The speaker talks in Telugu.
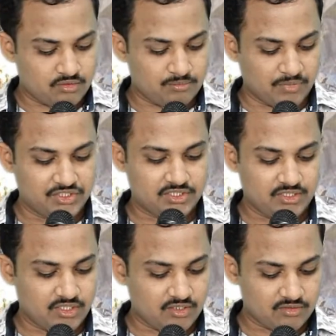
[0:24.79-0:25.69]

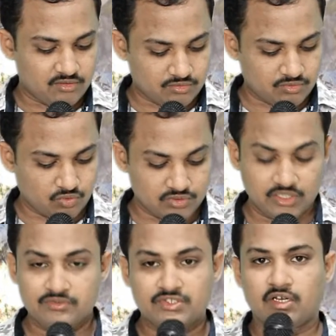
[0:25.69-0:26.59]
మంచిది కొద్ది
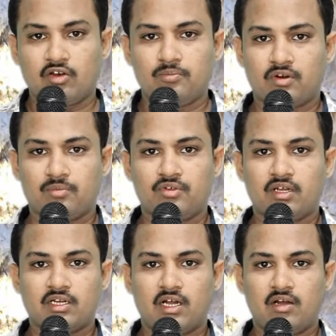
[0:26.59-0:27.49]
నిమిషాలు ప్రభు
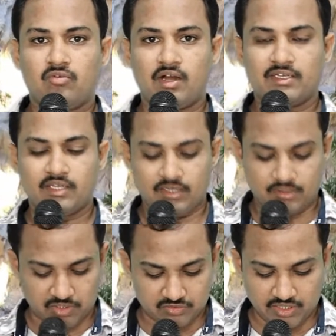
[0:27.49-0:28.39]
యొక్క వాక్యాన్ని
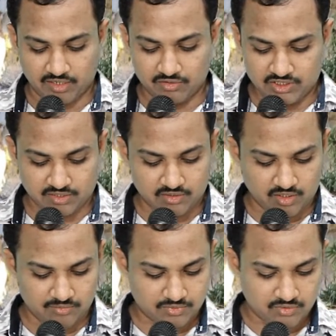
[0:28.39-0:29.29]
మనం ధ్యానం చేద్దాం
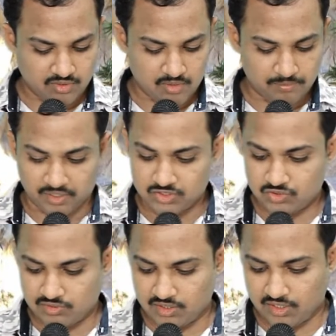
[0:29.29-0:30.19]

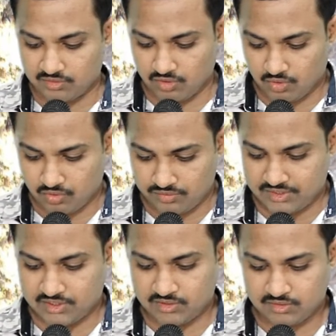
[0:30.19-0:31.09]
పరిశుద్ధ గ్రంథంలో నుంచి